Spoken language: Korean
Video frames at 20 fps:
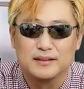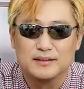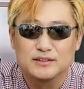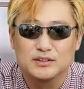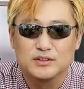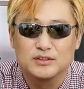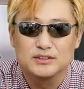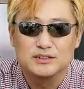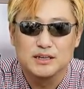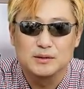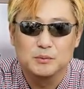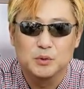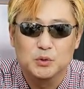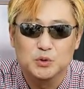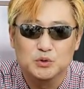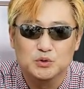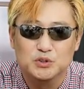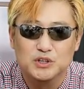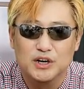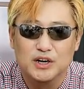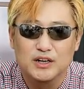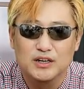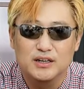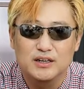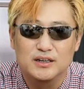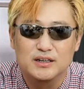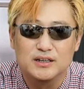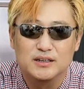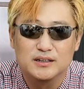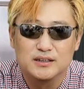저는 잘
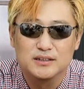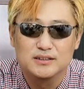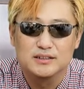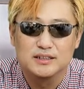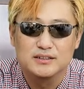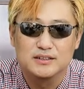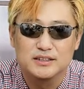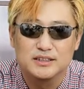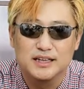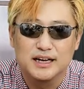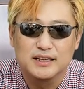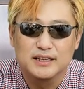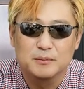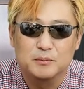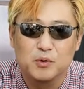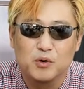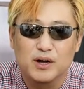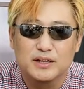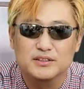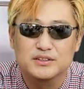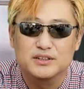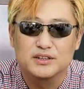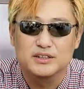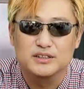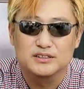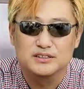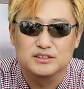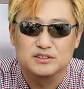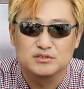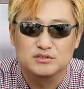모르고요. 그래서 이 안에 뭐가
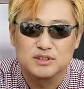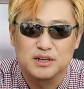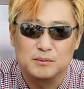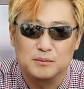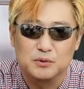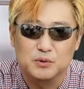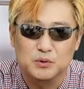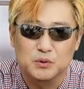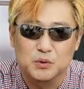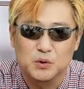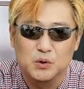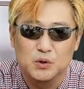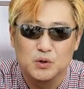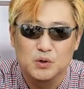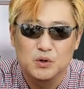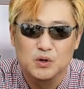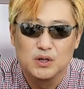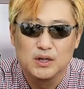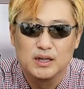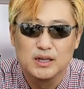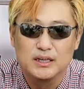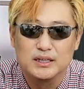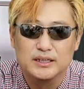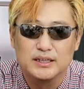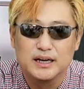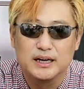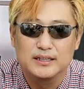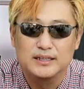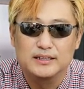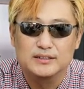들어있는지도 잘 모르고
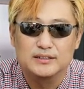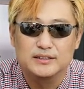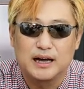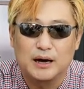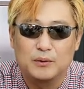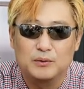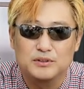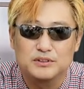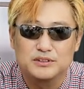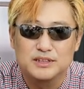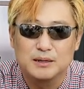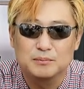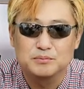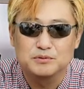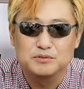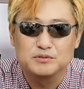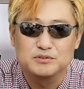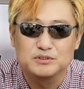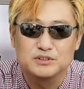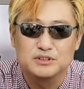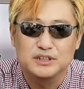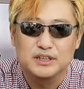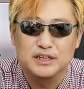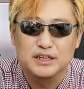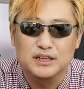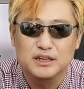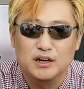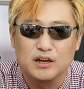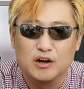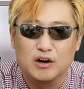이 안에서 나오는
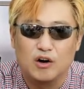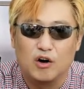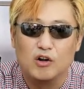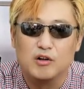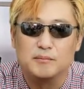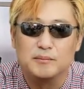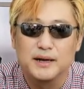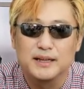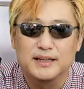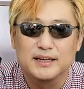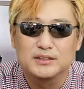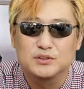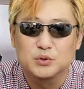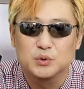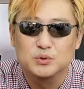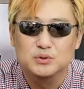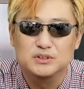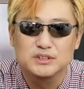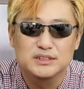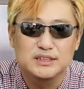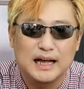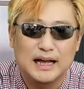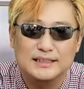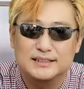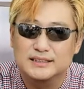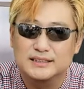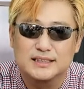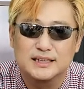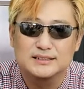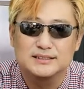상품군들이 얼마나 좋은지는
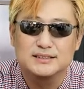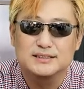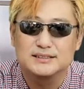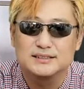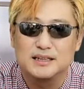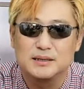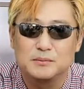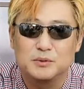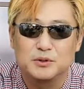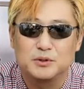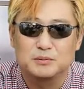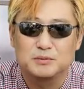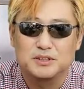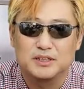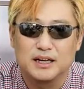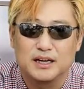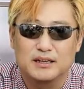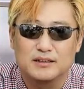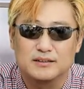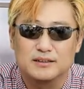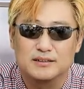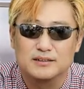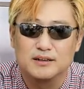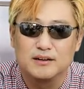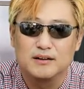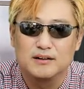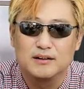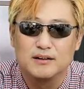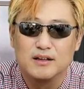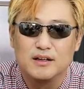아직까지는 잘 모릅니다.
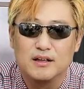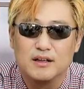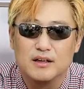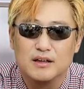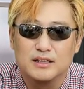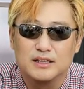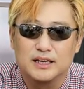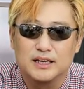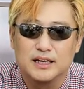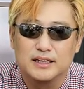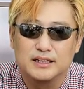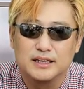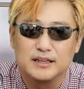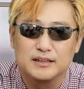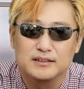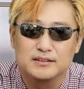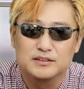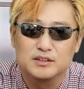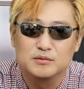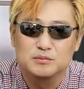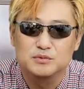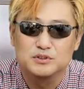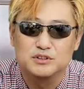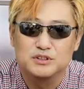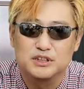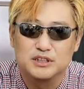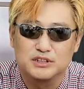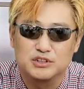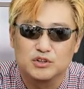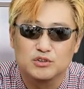그래서 이 안에 있는
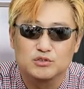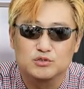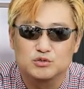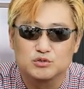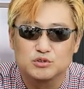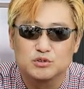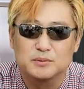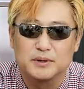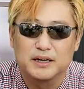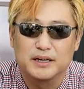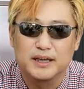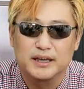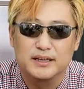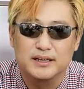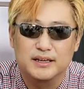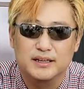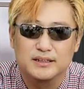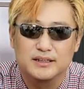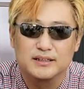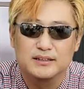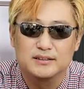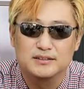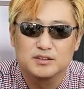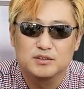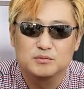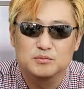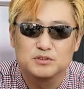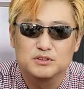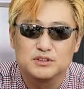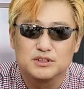성분들이 저는 궁금한 게 이 안에 있는
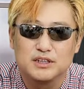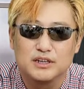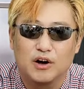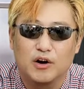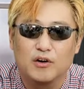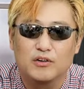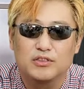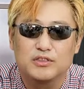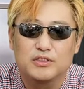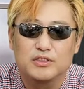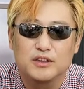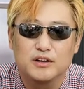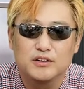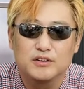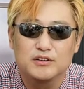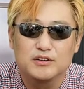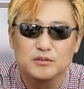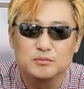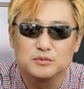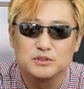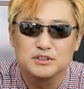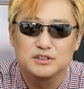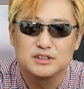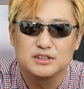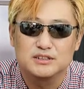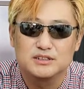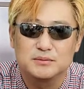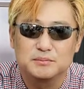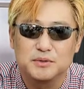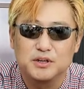성분들이 어떤
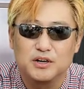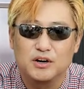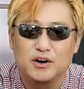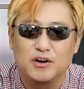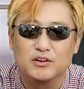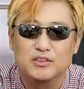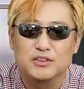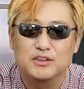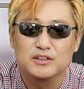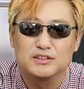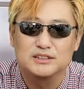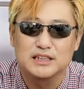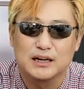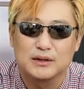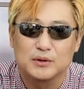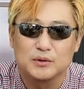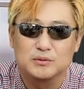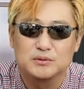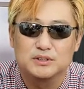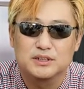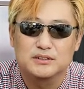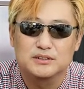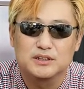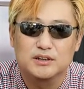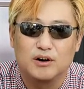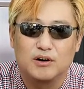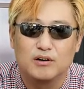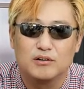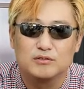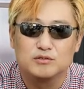성분들이 있으며 어떤 작용을
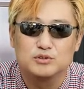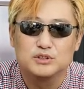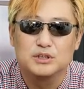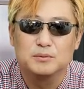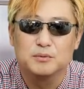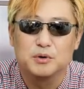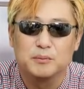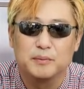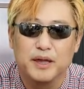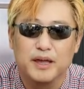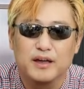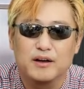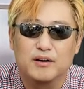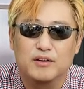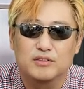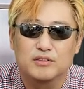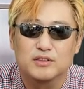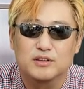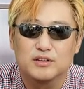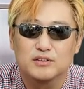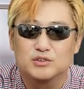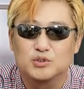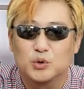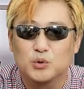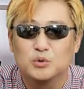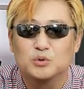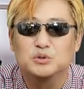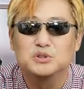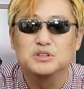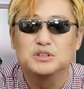해서 우리 몸에 어떤
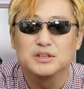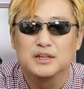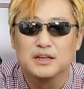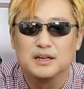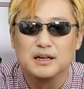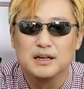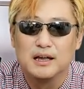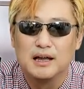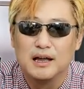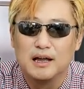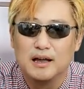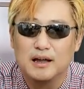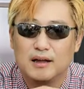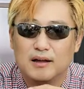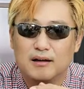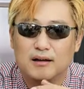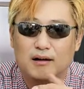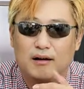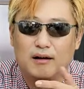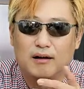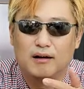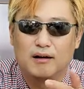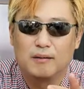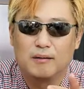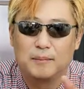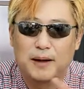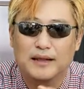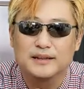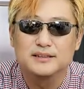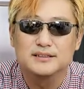좋은
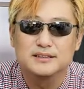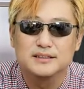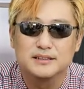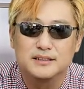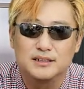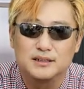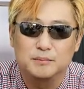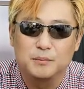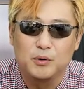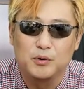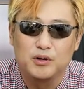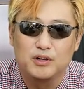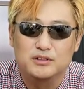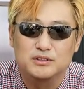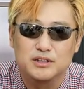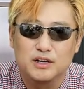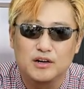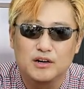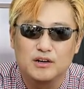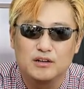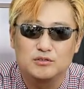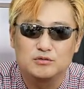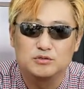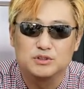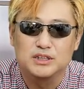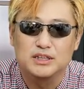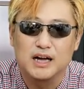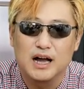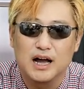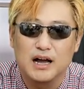어, 반응들을 보여서
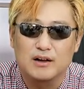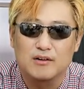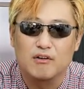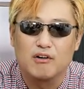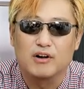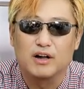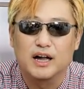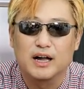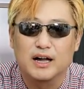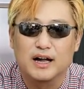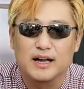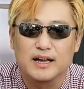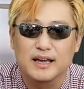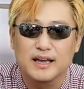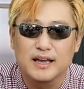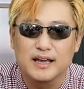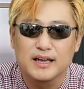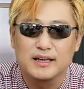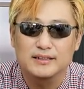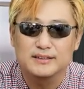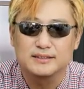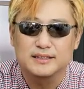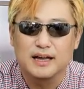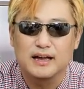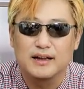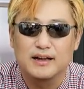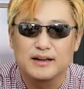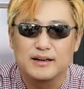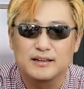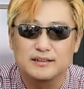우리가 건강하게
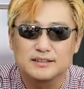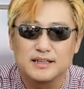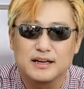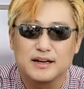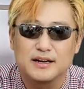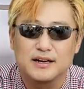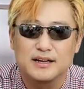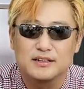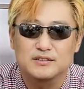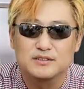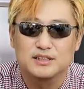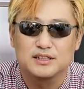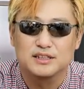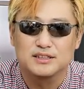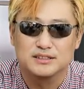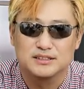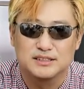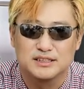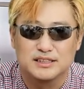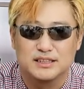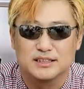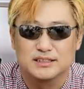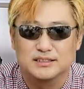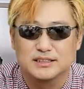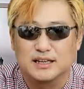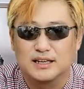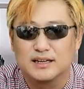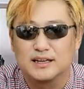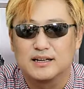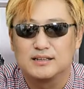생활, 생활할 수 있는지
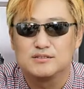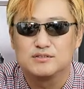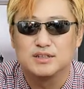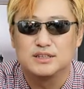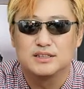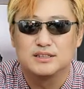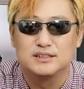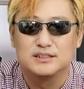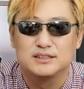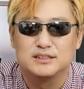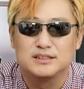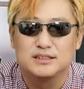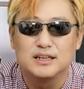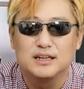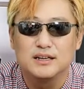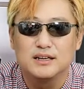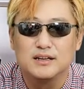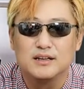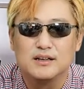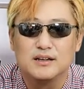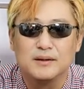살아갈 수 있는지를